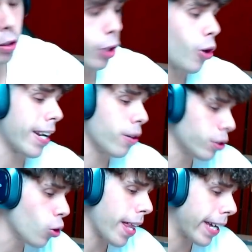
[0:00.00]
No tengo,
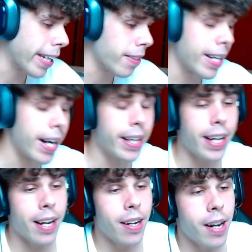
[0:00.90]
no tengo nada que decir
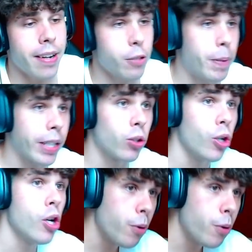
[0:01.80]
al, al respecto.